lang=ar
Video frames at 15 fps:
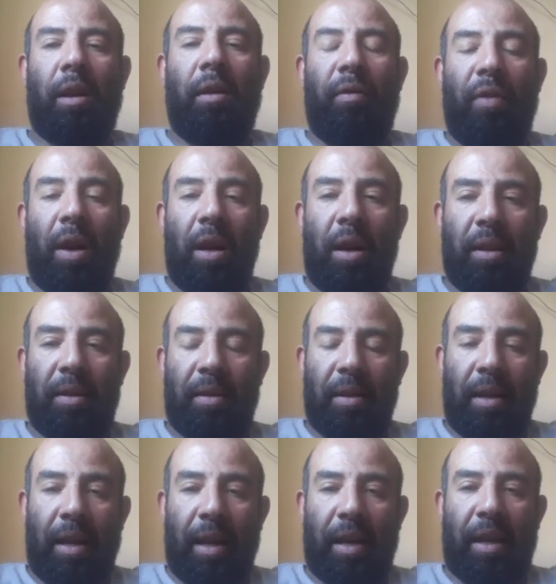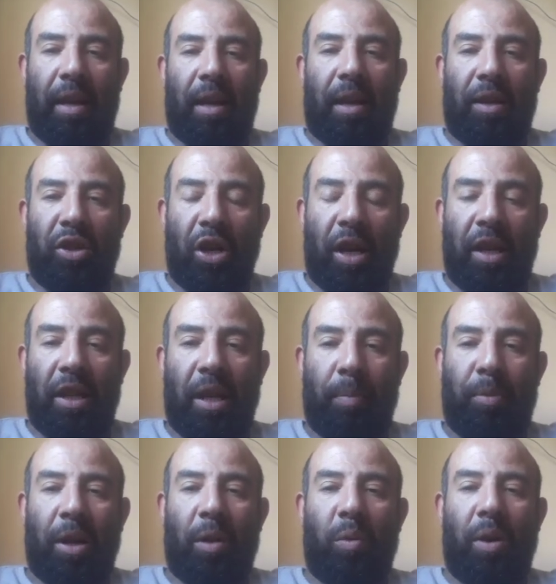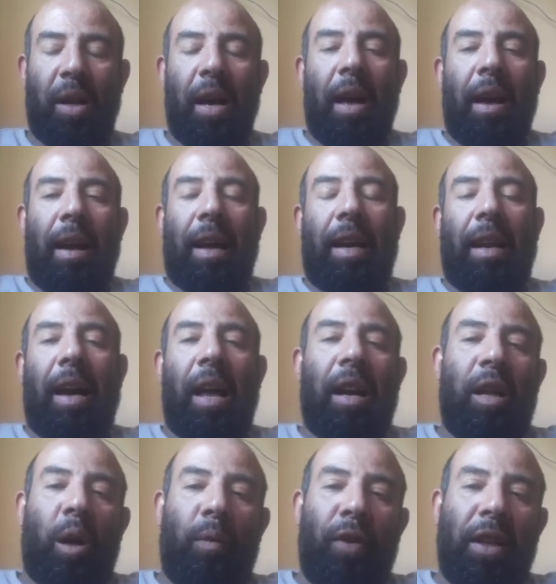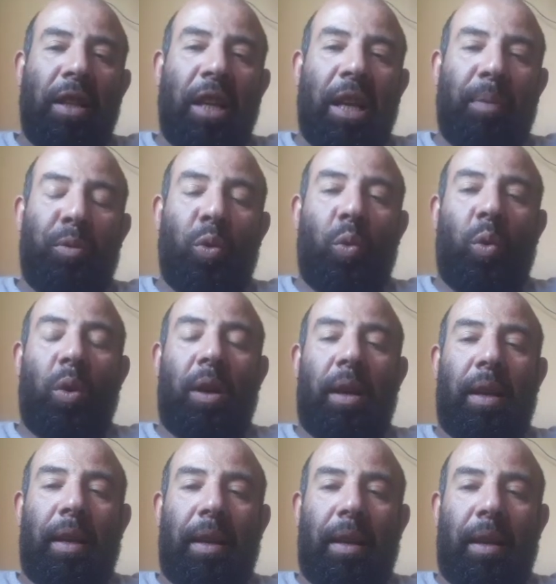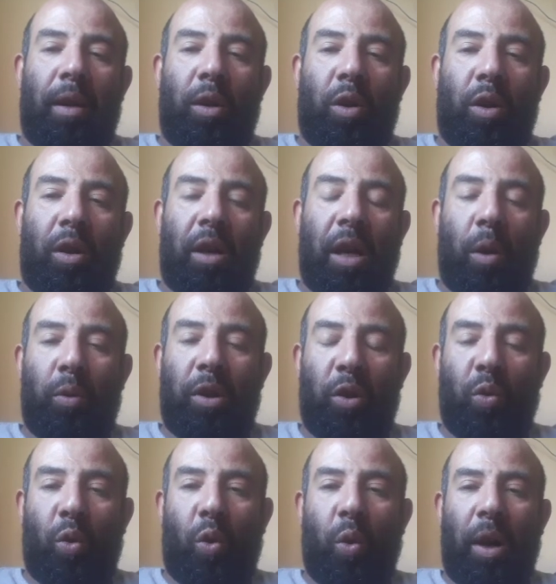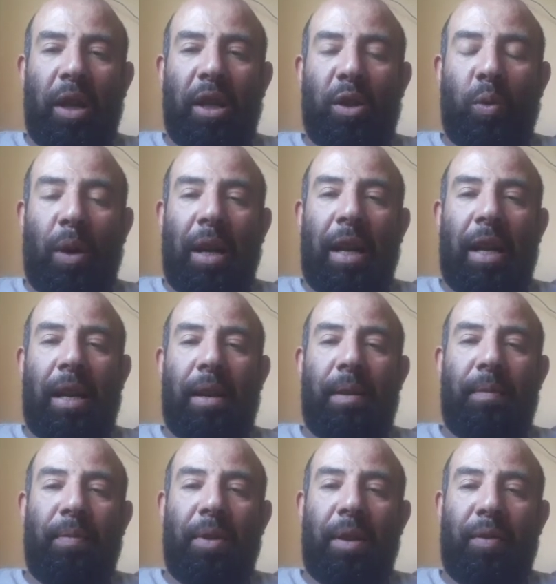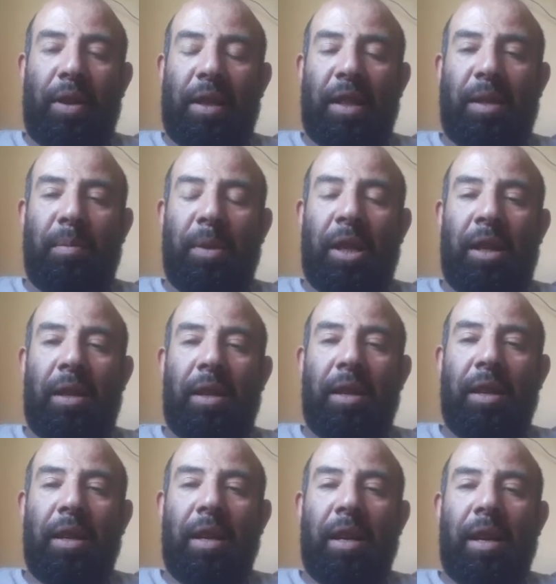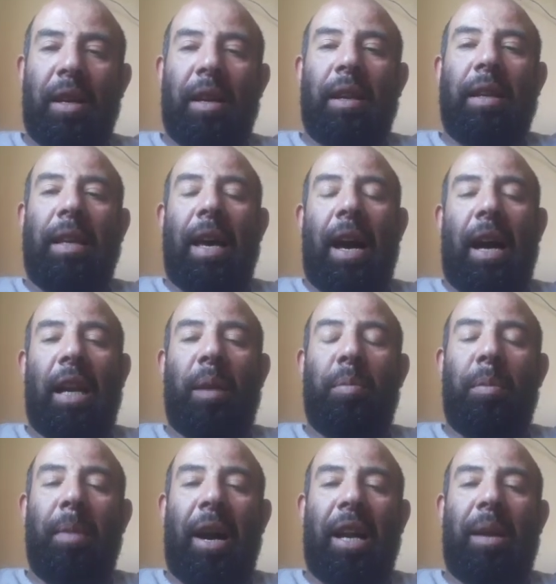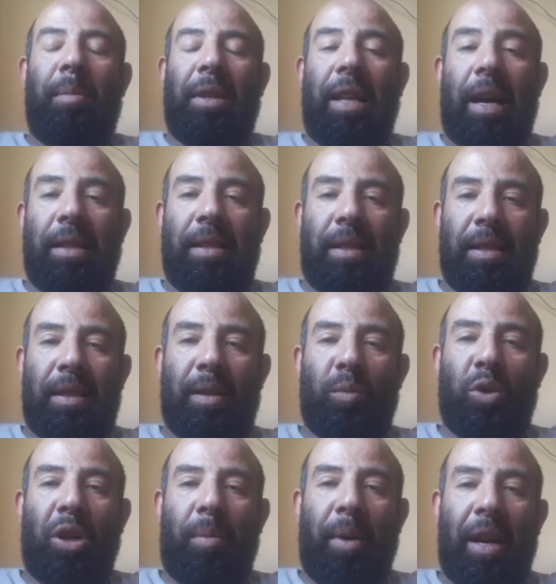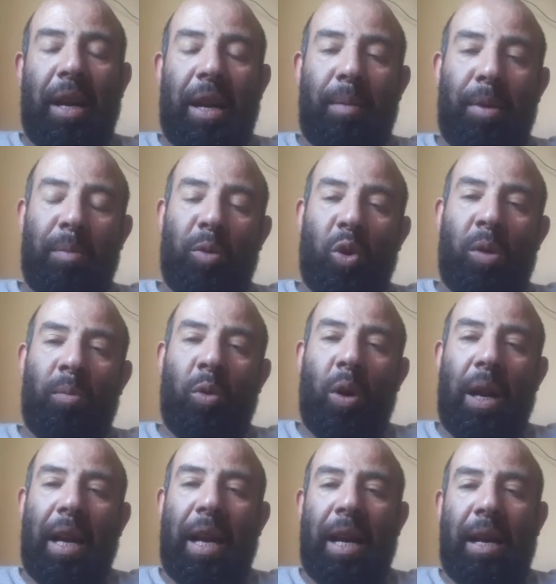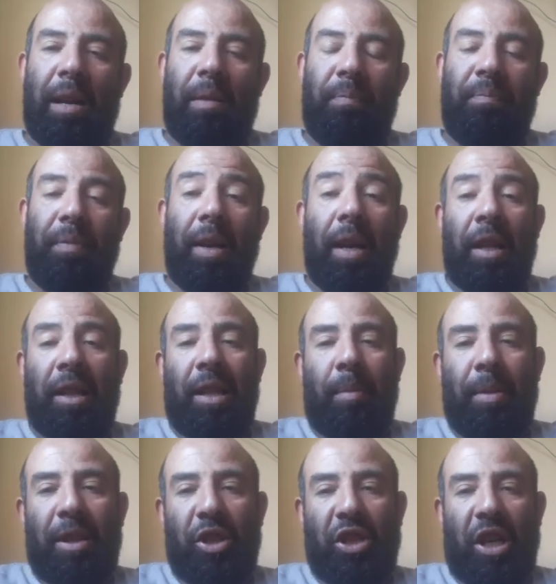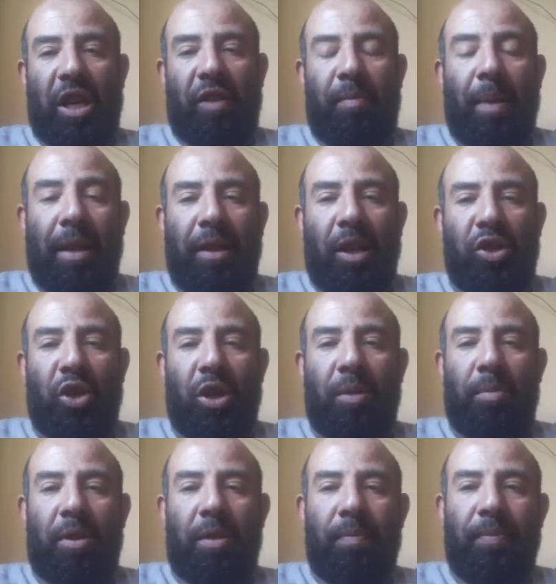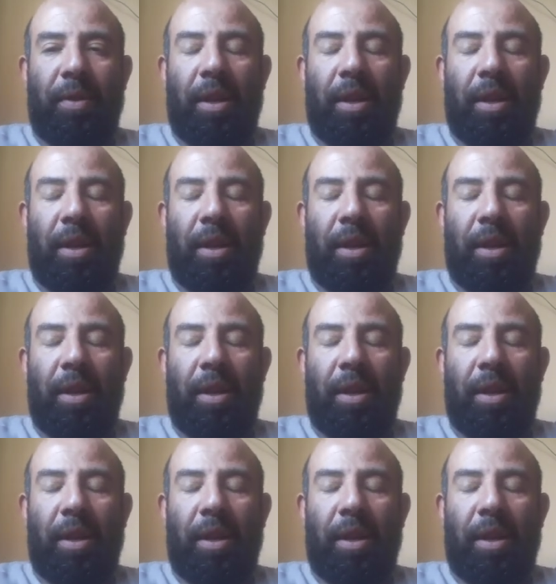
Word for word: فقط لا غير شهيتها بتاكل لكن هل الخروف اللي انت جبته جودته كويس ولا لا في التسمين يعني بمعنى متأسس وشبعان لبن من أمه ولا لا أنت ما أنتش عارف ما عندكش خبرة